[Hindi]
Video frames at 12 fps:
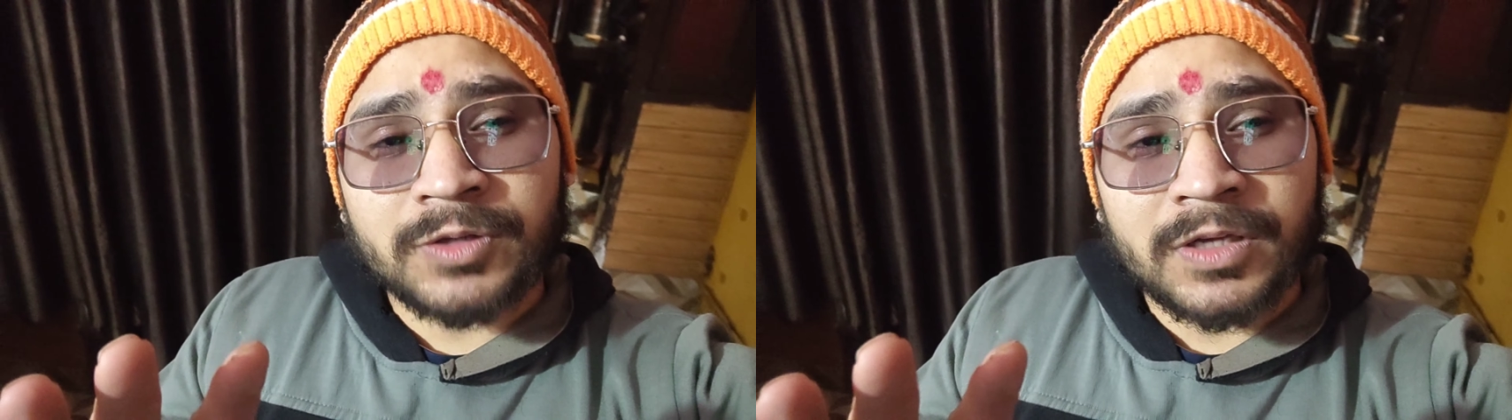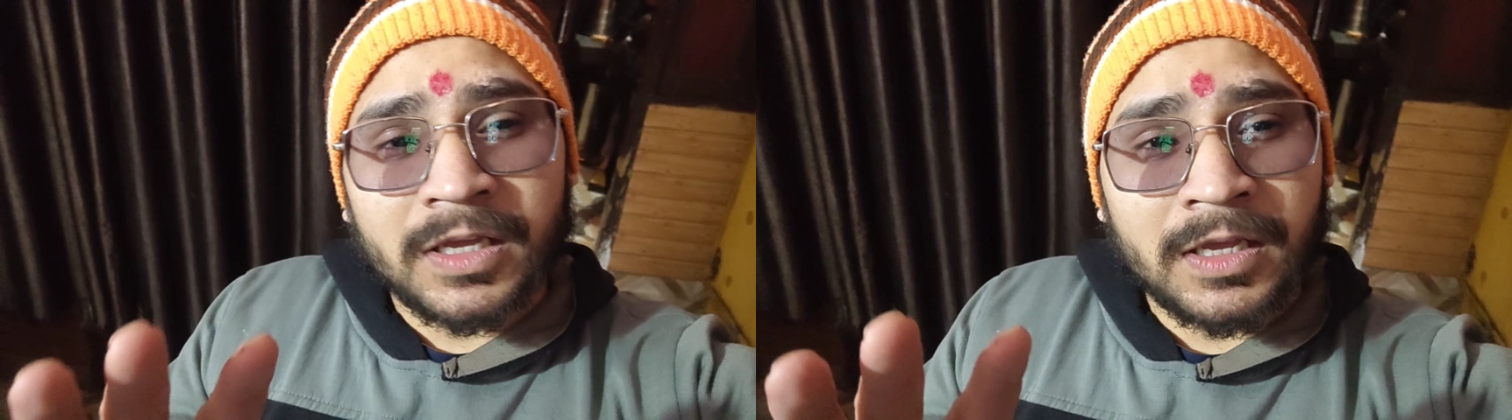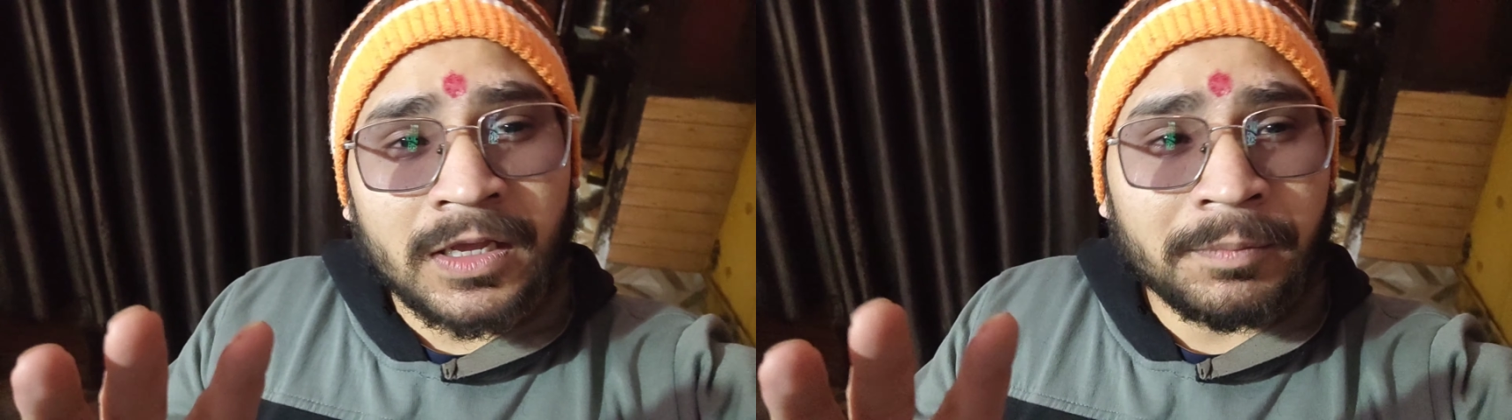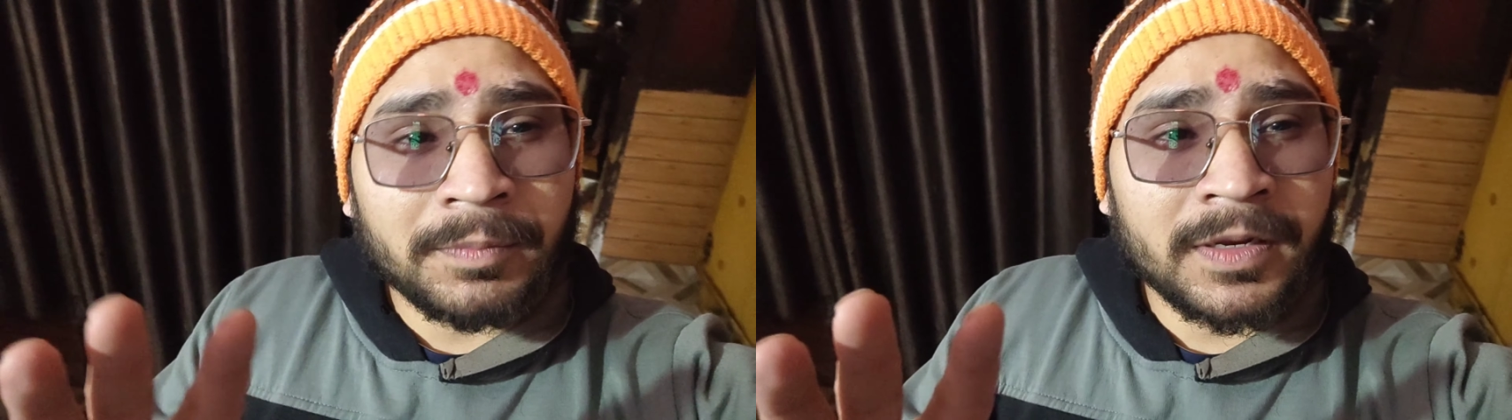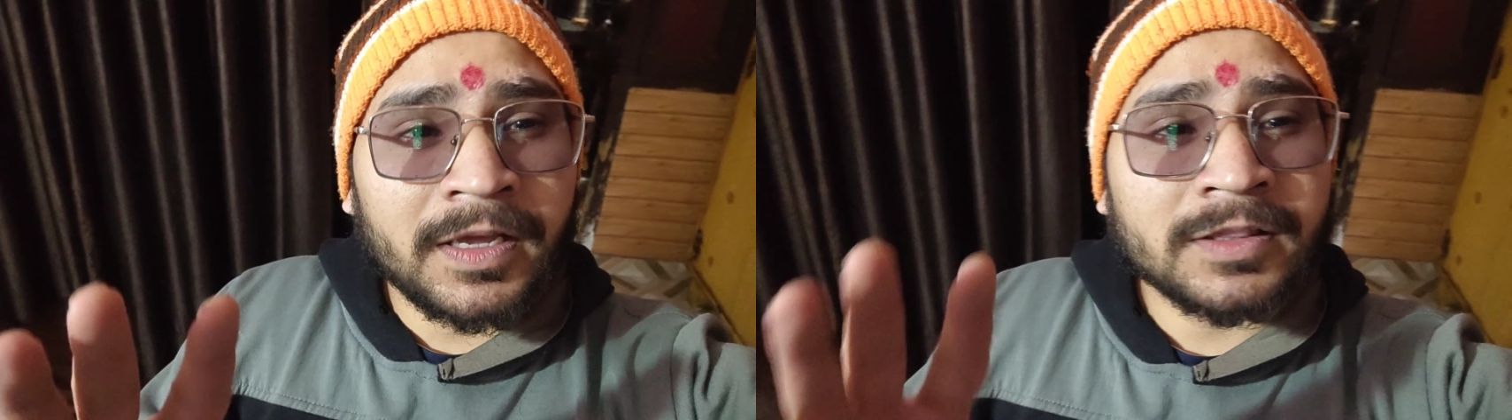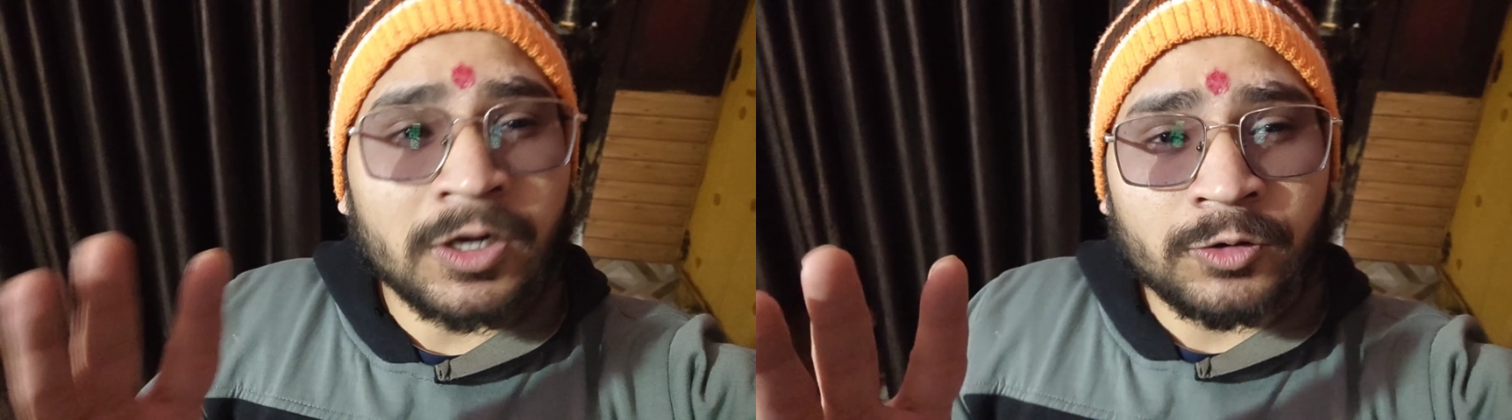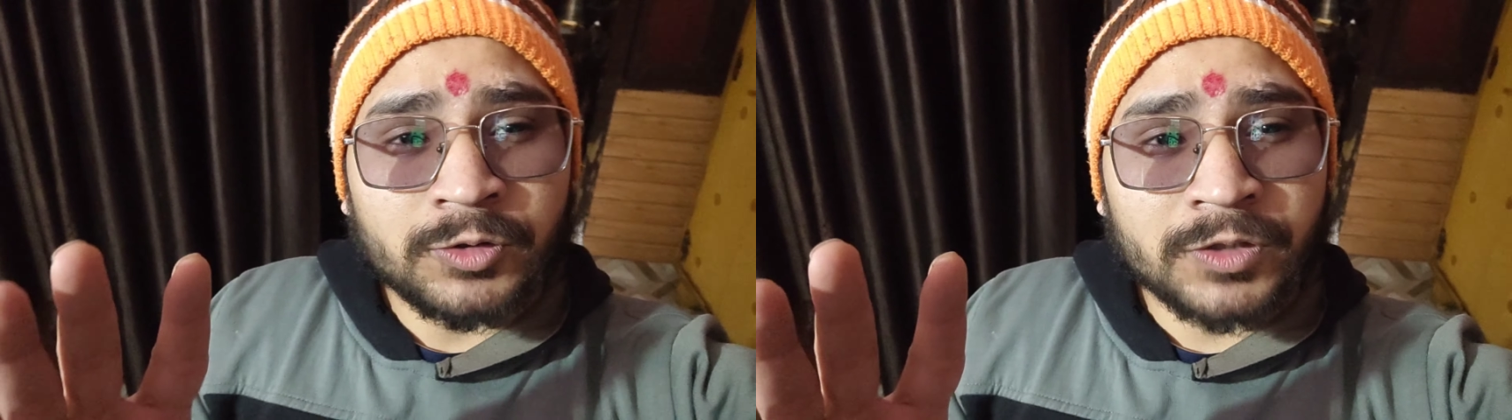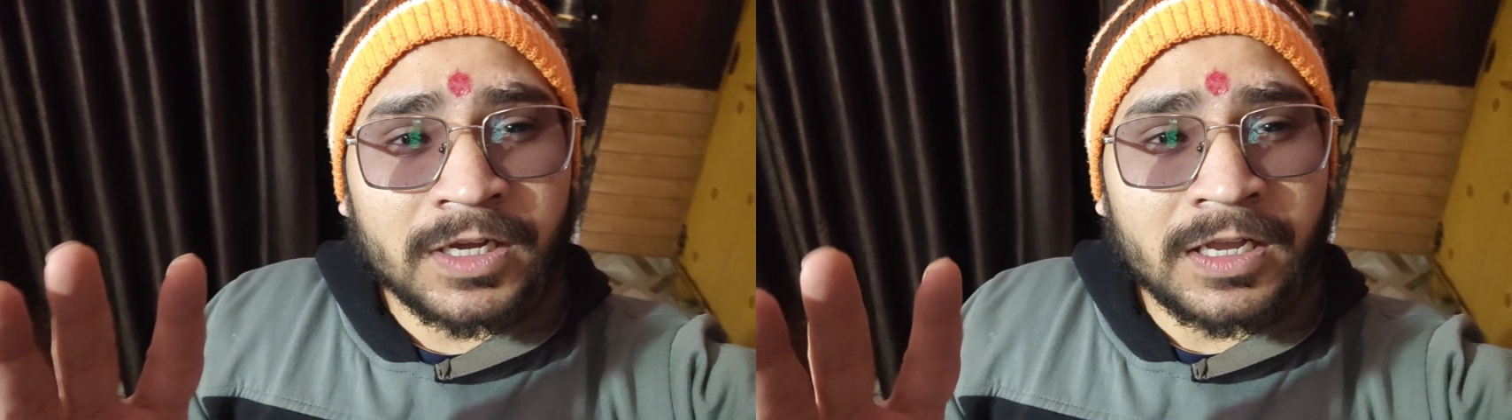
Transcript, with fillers: चुके हैं अपने ताऊजी के